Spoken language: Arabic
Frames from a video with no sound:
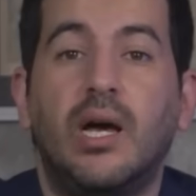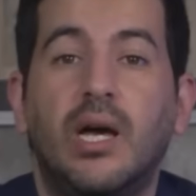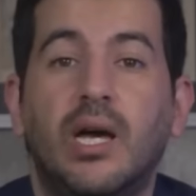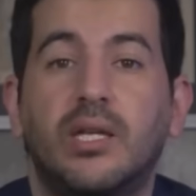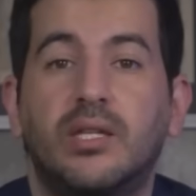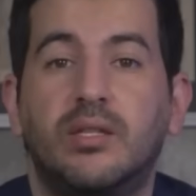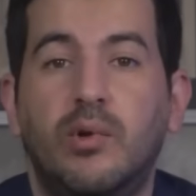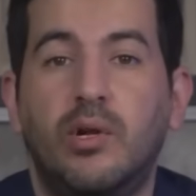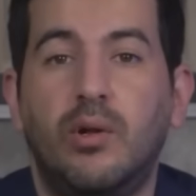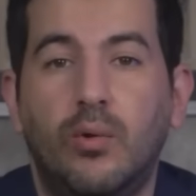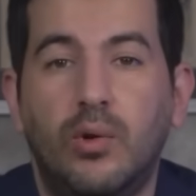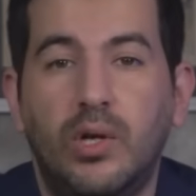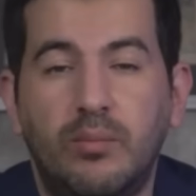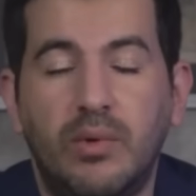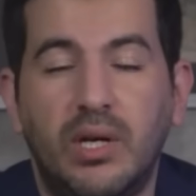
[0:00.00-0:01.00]
اخذ من
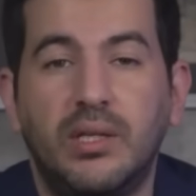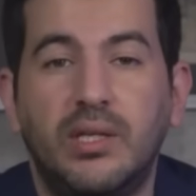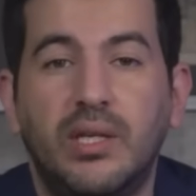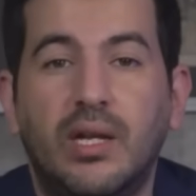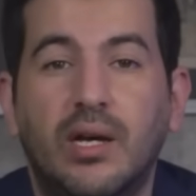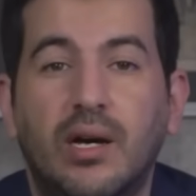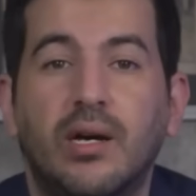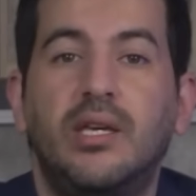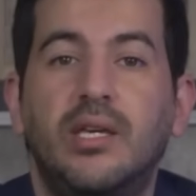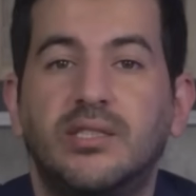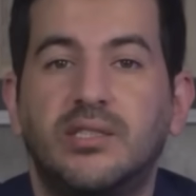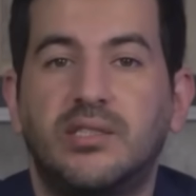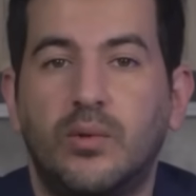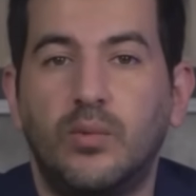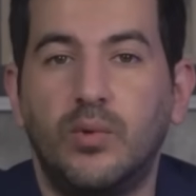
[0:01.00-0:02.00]
العلماء ديالها
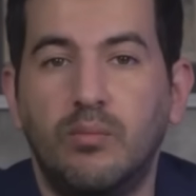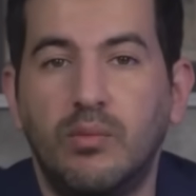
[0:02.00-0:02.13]
يرتوي